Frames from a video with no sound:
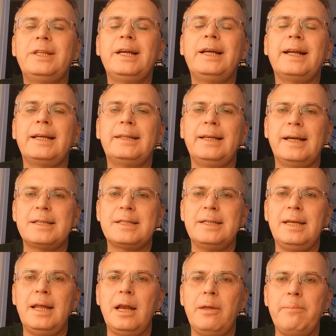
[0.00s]
деградации
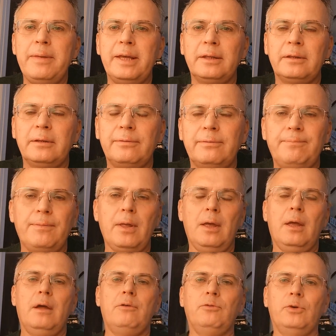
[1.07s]
элементов.
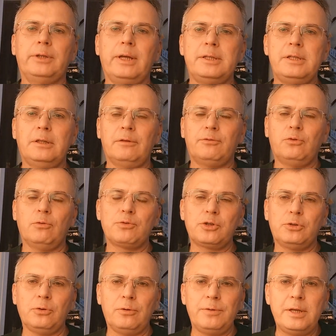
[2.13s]
Вот. А дело в том,
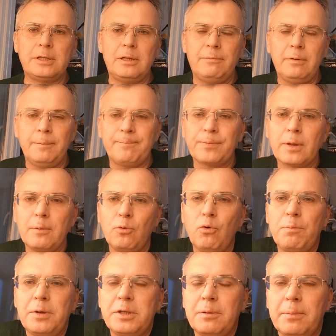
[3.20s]
что если вы
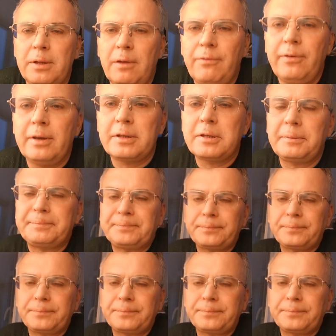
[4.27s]
купите манифест,